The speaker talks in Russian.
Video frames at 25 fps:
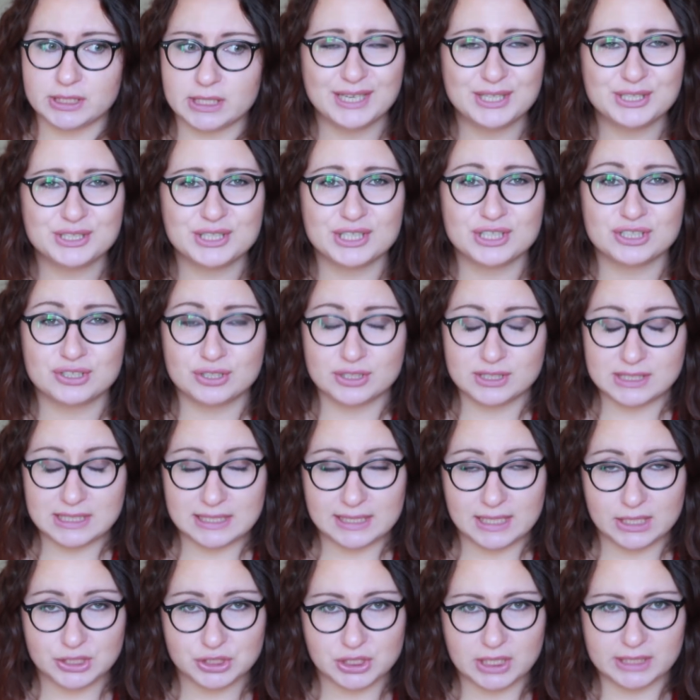Я считаю, что
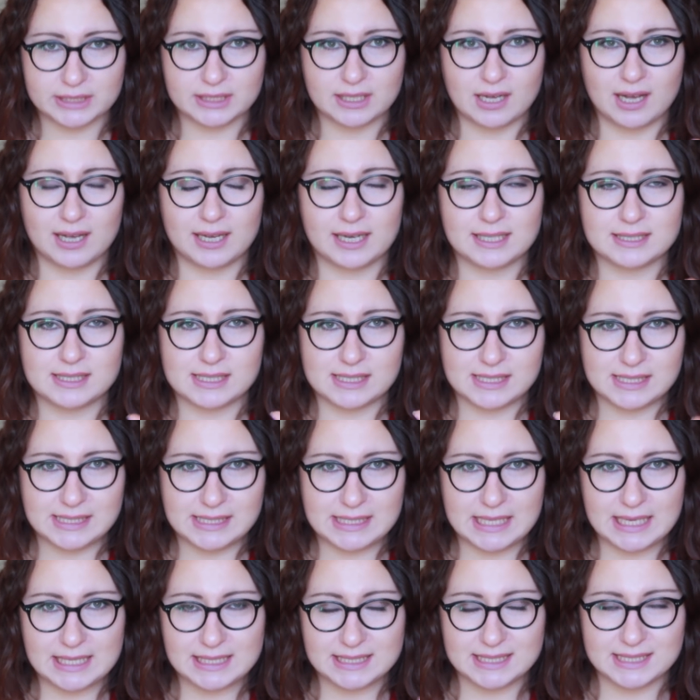тельняшка это как раз из
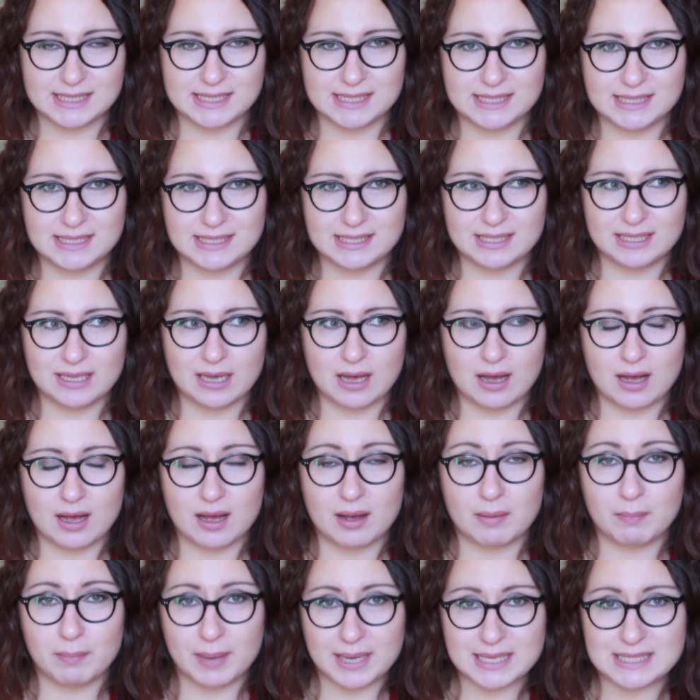тех 10
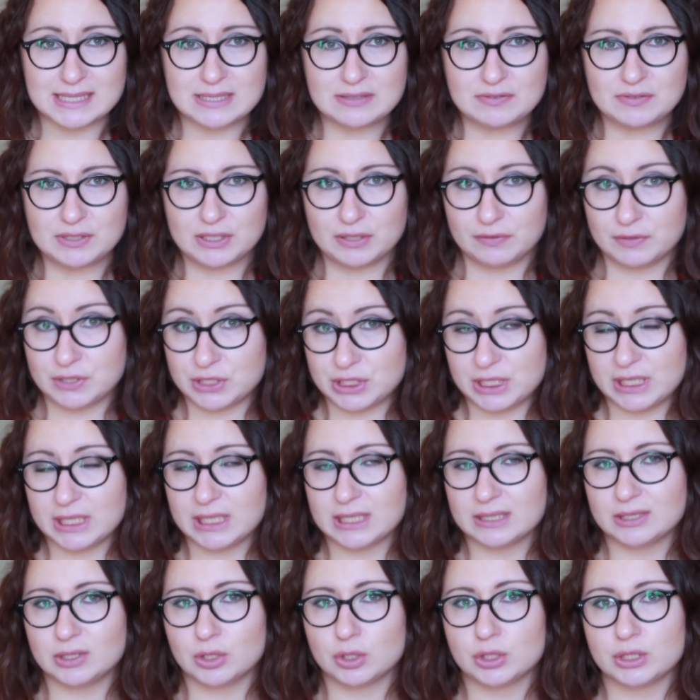а, базовых вещей,
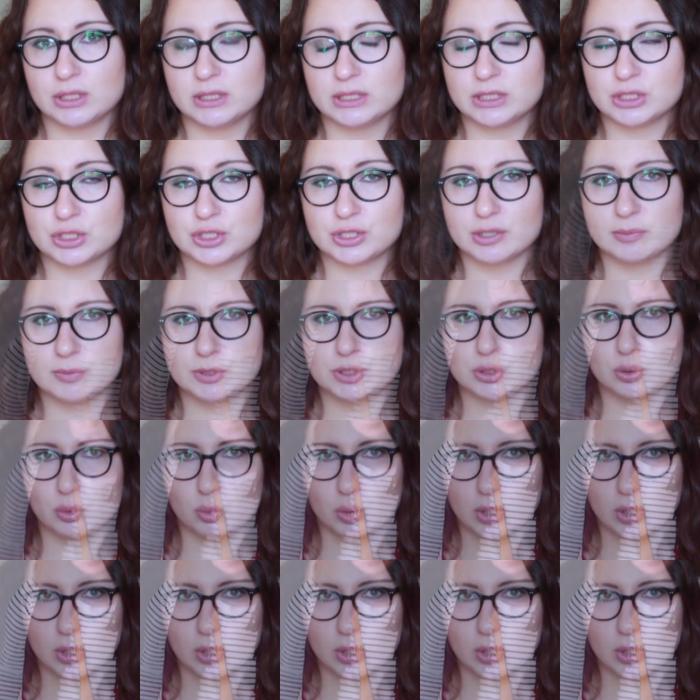которые должны быть